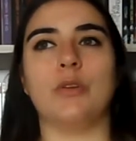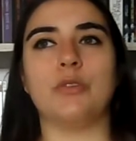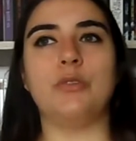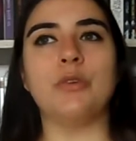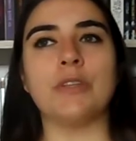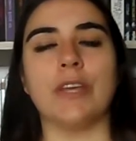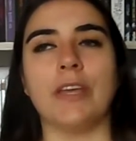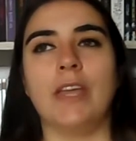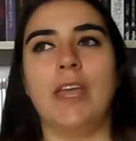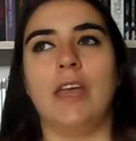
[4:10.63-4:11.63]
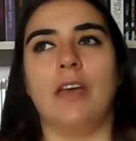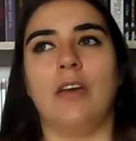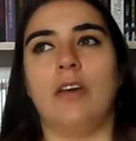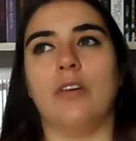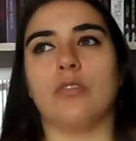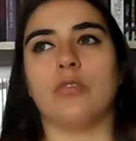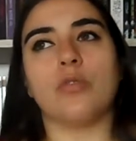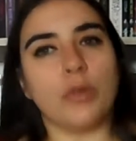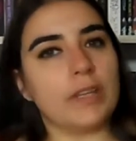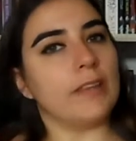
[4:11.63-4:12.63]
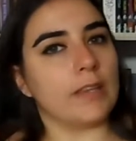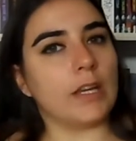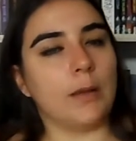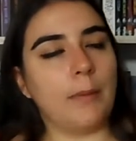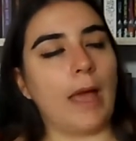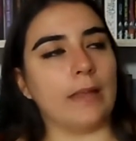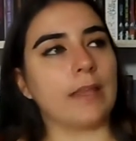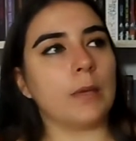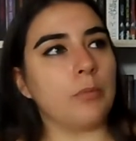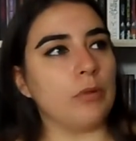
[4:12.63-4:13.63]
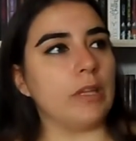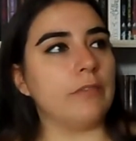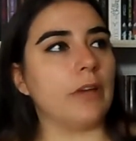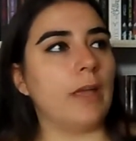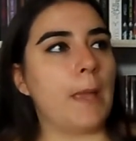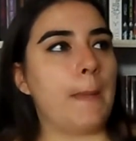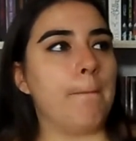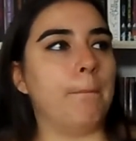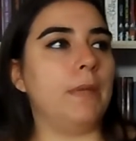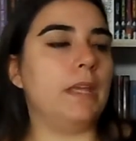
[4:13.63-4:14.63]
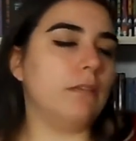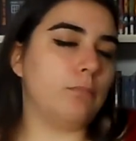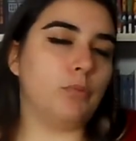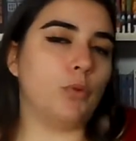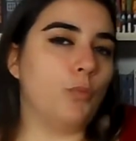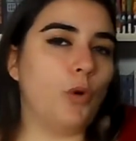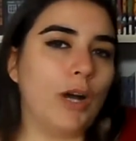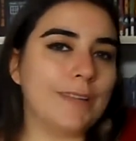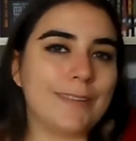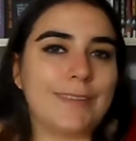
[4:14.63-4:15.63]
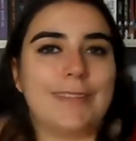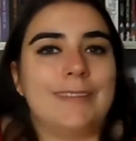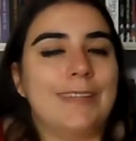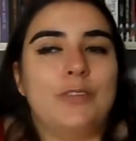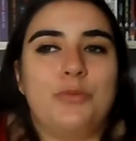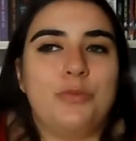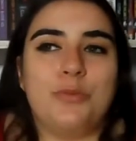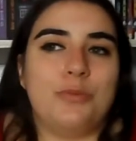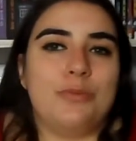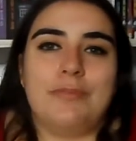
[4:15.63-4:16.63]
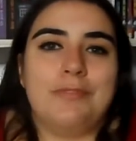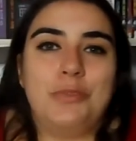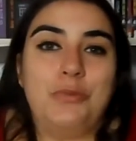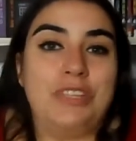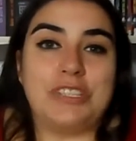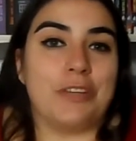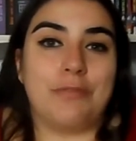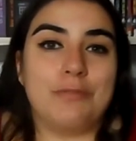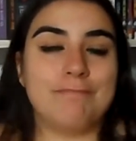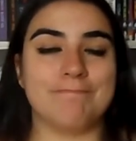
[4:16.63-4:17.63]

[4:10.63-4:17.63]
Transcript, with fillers: nocturnes, euh, je trouvais que c'était quand même un très bon livre, mais pour moi, c'était du, du déjà